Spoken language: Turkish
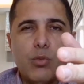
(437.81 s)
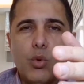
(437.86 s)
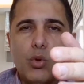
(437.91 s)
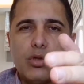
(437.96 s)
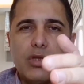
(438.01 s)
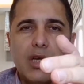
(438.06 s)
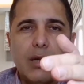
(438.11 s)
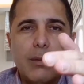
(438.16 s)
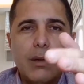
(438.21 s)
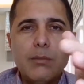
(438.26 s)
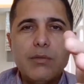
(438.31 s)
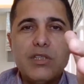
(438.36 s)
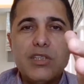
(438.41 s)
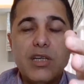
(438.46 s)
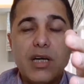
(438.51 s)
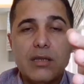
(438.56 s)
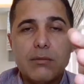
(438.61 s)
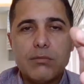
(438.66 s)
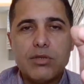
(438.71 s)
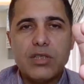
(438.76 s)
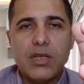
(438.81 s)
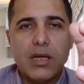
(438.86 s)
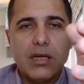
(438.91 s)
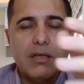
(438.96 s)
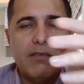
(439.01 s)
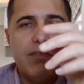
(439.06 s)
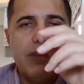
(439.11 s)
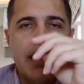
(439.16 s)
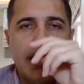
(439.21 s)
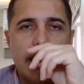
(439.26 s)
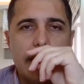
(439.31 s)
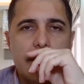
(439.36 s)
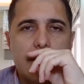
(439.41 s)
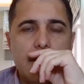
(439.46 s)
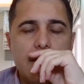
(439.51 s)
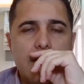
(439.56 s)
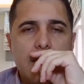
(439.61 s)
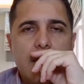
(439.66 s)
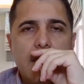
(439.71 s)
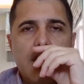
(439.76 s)
Ortalamam 2.60'larda
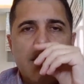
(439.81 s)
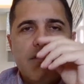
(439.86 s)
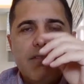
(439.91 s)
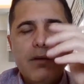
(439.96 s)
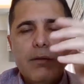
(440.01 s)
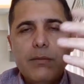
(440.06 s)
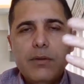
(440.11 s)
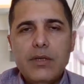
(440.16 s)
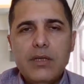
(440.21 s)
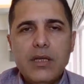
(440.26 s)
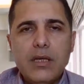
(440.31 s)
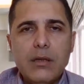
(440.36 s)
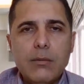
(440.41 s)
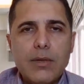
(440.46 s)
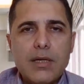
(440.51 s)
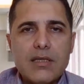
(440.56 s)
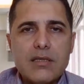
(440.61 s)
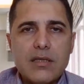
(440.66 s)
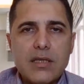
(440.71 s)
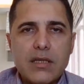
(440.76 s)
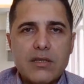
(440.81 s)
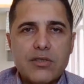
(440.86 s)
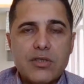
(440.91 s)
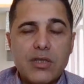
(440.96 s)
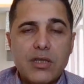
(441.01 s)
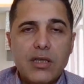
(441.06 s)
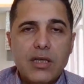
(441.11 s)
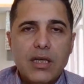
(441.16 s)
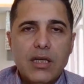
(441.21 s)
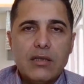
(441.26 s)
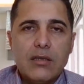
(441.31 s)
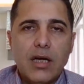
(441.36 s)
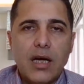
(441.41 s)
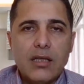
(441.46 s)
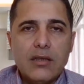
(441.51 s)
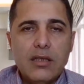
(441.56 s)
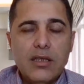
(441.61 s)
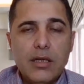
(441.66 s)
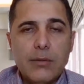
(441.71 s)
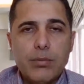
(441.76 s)
filandı ve inanılmaz derecede
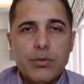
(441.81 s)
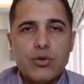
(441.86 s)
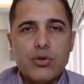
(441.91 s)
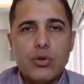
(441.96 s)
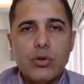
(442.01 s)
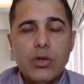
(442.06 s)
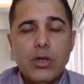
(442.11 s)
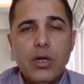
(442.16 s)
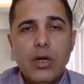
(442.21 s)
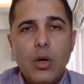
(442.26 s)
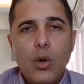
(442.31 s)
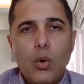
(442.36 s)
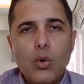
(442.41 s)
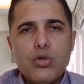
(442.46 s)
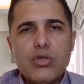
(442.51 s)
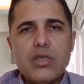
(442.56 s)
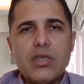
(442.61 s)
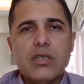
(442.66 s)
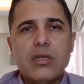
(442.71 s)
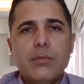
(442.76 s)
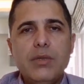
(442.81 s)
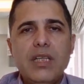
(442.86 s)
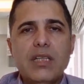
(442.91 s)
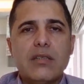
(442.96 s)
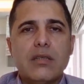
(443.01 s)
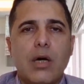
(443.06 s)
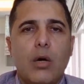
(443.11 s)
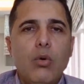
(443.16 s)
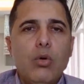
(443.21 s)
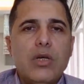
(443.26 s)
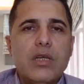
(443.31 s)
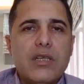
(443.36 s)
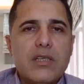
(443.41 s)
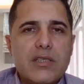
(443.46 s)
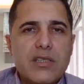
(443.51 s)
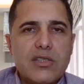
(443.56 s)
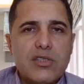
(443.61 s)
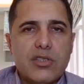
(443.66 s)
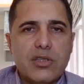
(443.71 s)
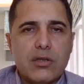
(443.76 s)
tahta yapıcı o sırada bir de tavuk
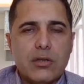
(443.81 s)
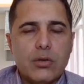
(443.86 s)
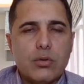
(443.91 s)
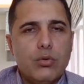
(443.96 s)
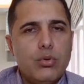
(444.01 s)
krizi çıktı.